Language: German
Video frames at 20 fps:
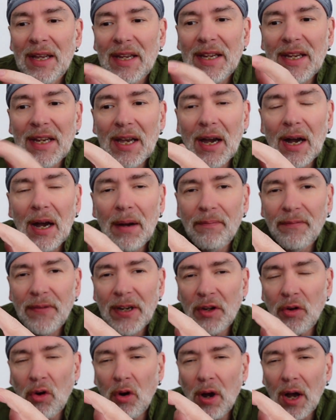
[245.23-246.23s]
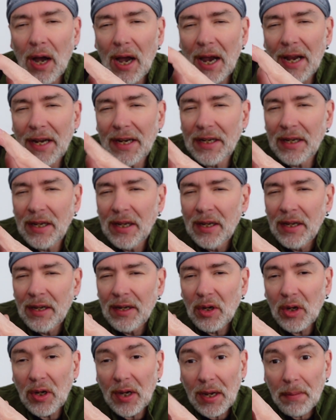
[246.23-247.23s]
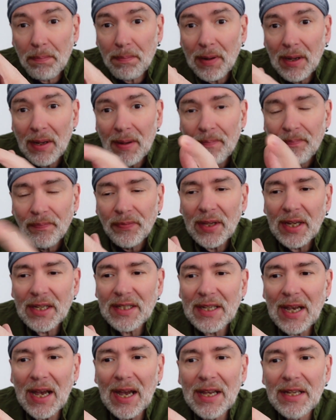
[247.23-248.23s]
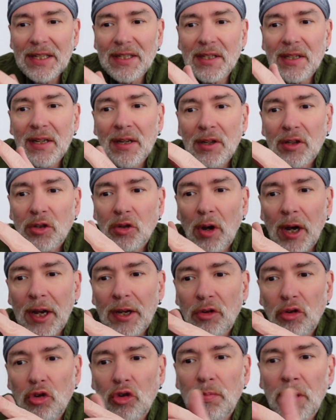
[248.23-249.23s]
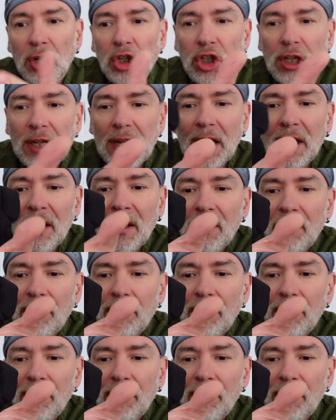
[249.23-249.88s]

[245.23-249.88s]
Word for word: Hier haben wir noch einen Grip das heißt, so ein Übersteher,